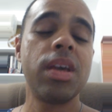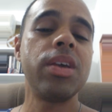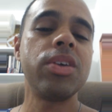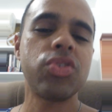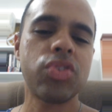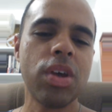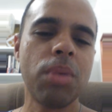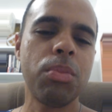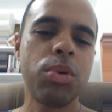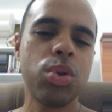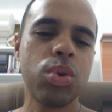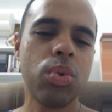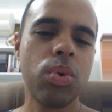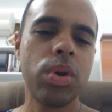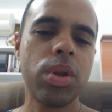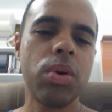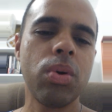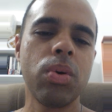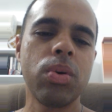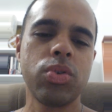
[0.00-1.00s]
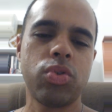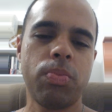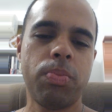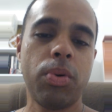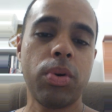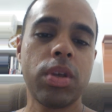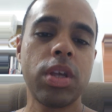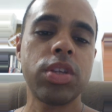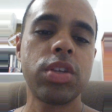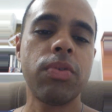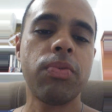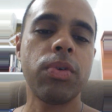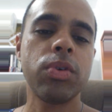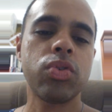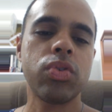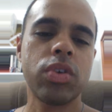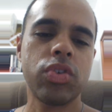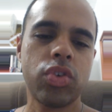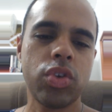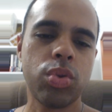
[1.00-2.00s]
Isso é muito curioso, porque se
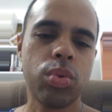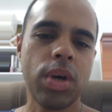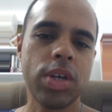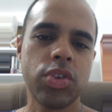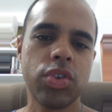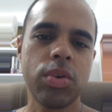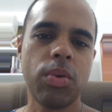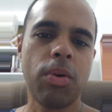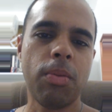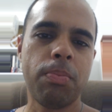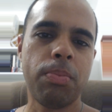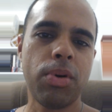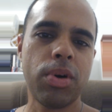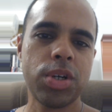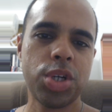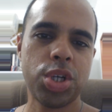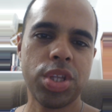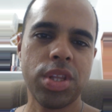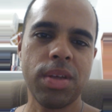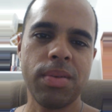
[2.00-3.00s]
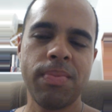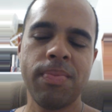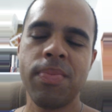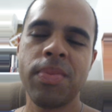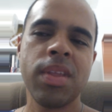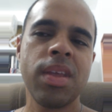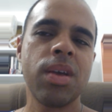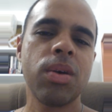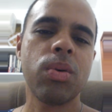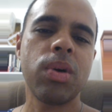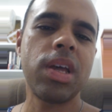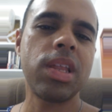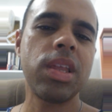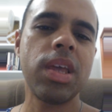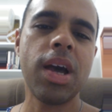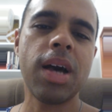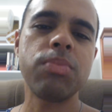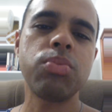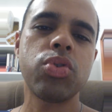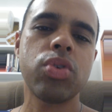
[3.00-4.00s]
fosse uma situação oposta,
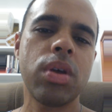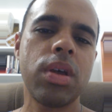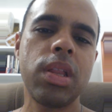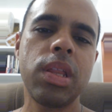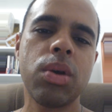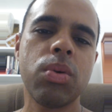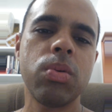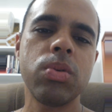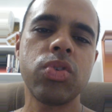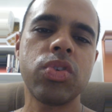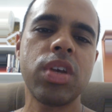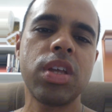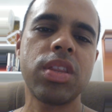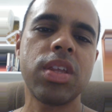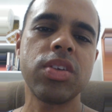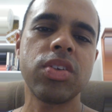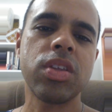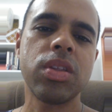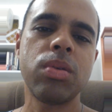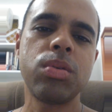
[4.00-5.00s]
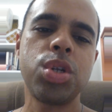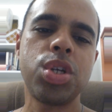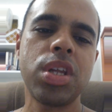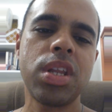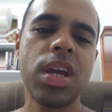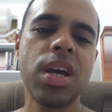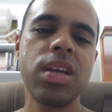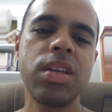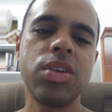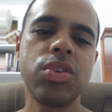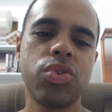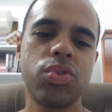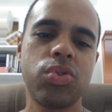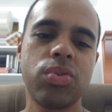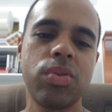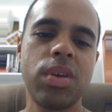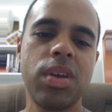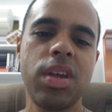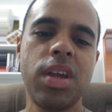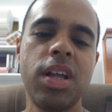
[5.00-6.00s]
ele, ele com certeza não diria
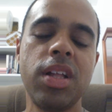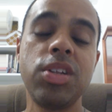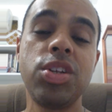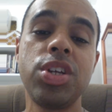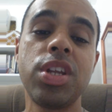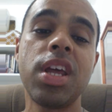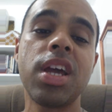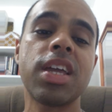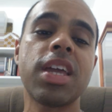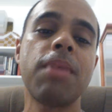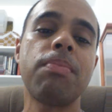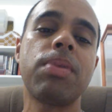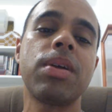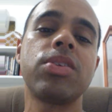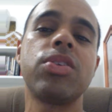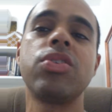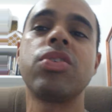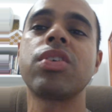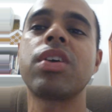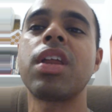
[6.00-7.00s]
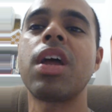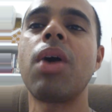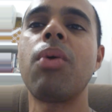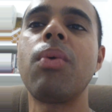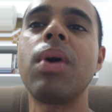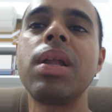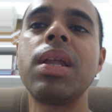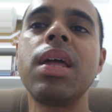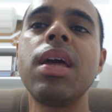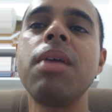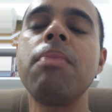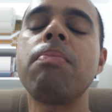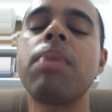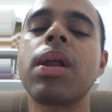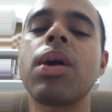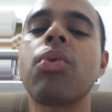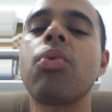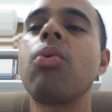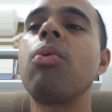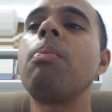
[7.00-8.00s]
isso. Ele diria que é preciso criar uma lei
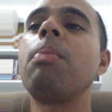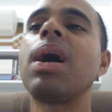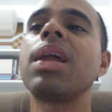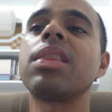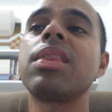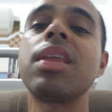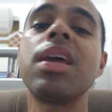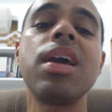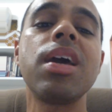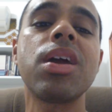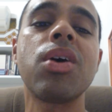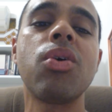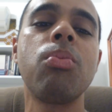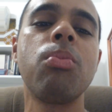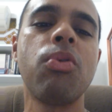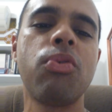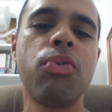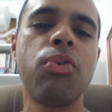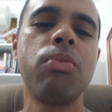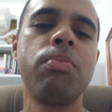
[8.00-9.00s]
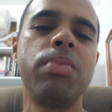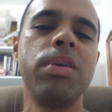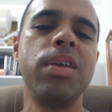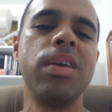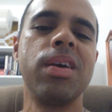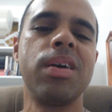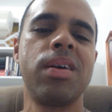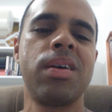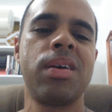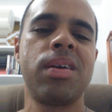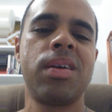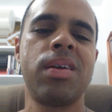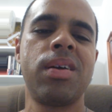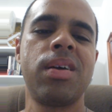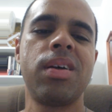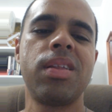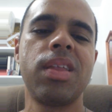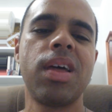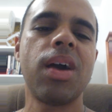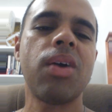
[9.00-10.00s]
para combater a homofobia
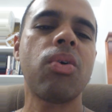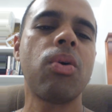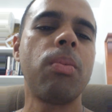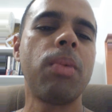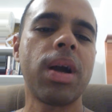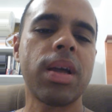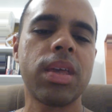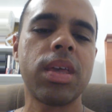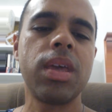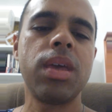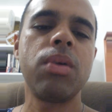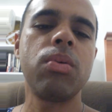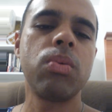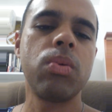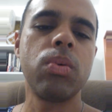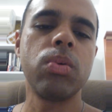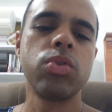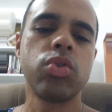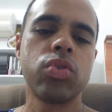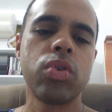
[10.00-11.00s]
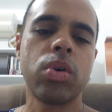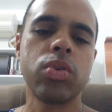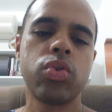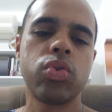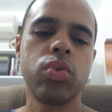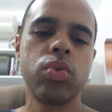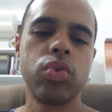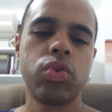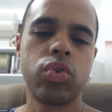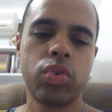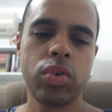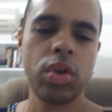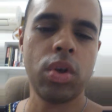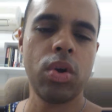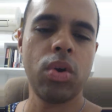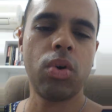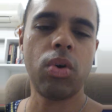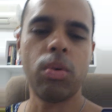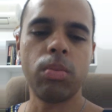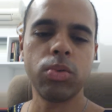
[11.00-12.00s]
né? como aqui os nossos
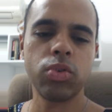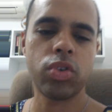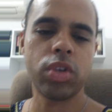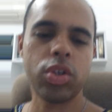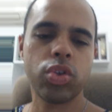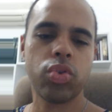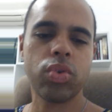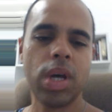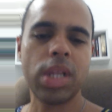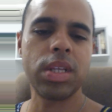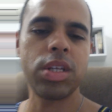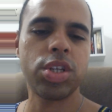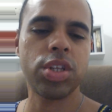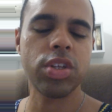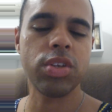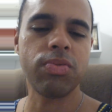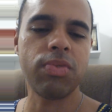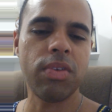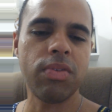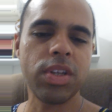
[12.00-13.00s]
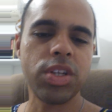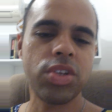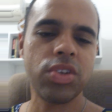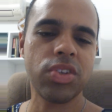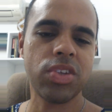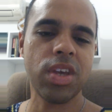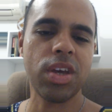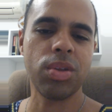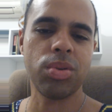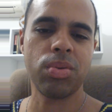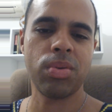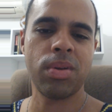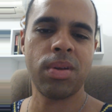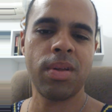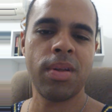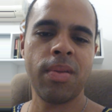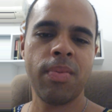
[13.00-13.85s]
homossexualistas vivem dizendo.